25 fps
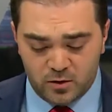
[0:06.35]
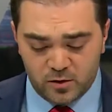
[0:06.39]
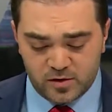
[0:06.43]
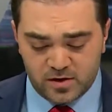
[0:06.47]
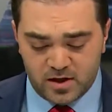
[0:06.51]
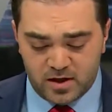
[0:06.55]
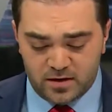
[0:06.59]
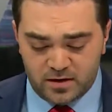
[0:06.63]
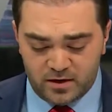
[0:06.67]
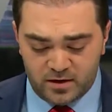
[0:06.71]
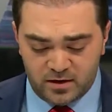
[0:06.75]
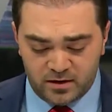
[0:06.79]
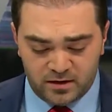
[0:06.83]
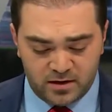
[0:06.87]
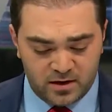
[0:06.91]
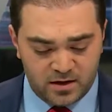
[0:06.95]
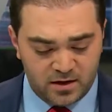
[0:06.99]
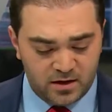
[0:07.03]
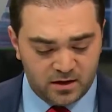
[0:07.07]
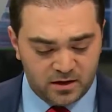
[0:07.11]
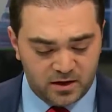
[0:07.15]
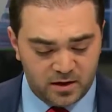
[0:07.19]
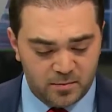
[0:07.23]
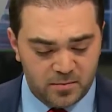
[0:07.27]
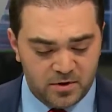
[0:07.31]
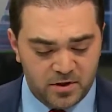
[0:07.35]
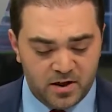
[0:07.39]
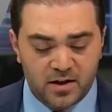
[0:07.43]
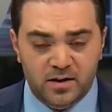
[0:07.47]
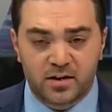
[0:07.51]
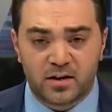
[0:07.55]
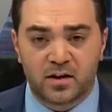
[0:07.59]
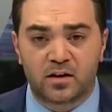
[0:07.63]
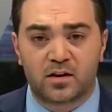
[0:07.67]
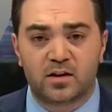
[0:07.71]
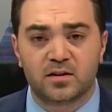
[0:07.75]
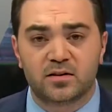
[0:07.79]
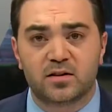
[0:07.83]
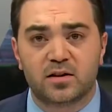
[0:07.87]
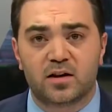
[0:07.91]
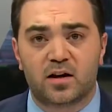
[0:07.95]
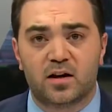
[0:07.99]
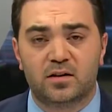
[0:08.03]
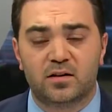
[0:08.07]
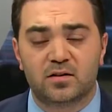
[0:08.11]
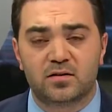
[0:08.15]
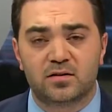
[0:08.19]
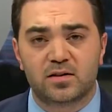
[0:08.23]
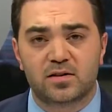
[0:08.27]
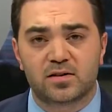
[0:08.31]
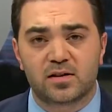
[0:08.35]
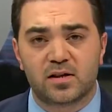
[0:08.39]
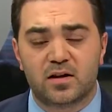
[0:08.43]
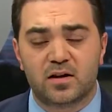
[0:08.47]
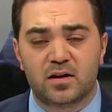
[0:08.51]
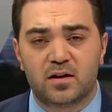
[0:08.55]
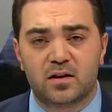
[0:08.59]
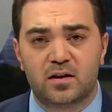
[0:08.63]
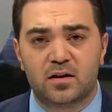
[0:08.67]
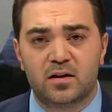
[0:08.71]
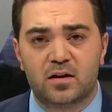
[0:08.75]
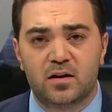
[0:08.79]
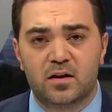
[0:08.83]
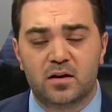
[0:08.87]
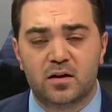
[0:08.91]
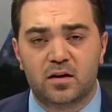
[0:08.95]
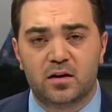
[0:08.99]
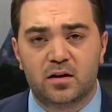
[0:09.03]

أستاذة ليندا قبل أن ينقطع الاتصال